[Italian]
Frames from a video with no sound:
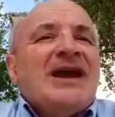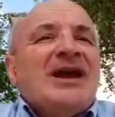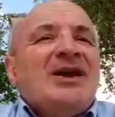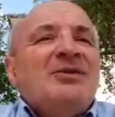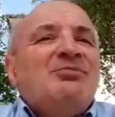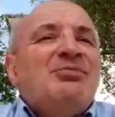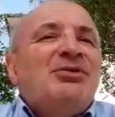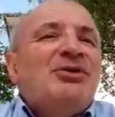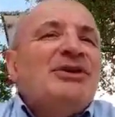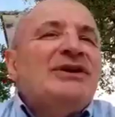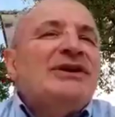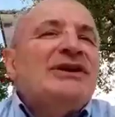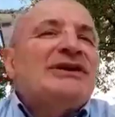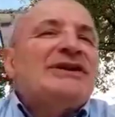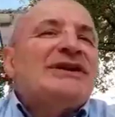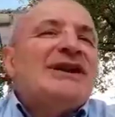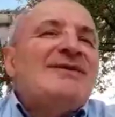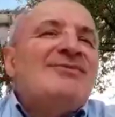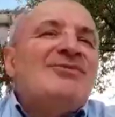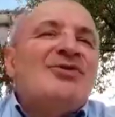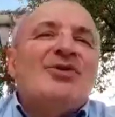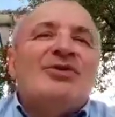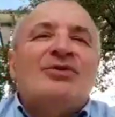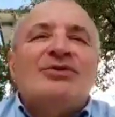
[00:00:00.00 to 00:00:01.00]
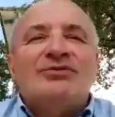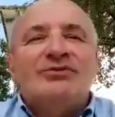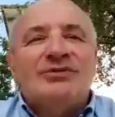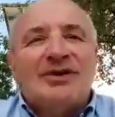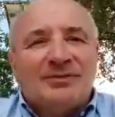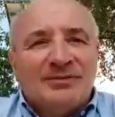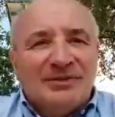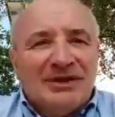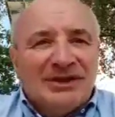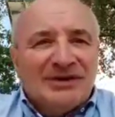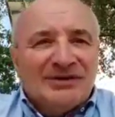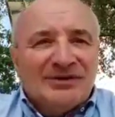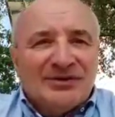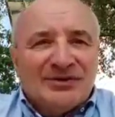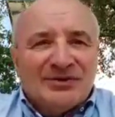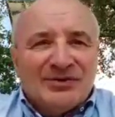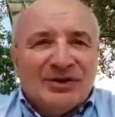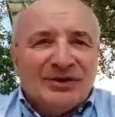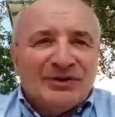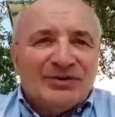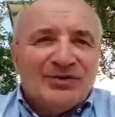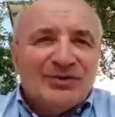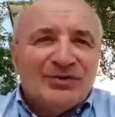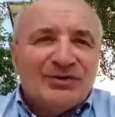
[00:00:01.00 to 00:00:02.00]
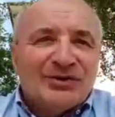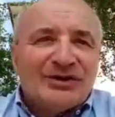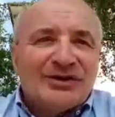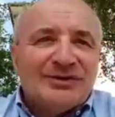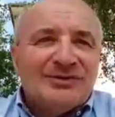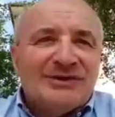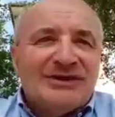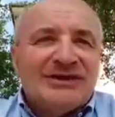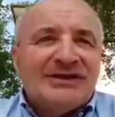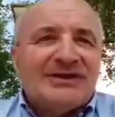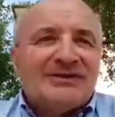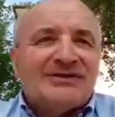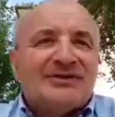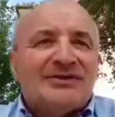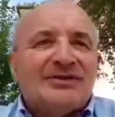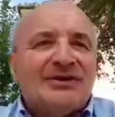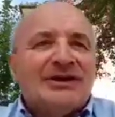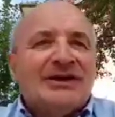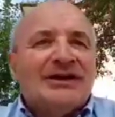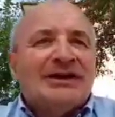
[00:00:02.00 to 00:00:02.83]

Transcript: e poi chiamo un amico, qualcuno che mi, dico,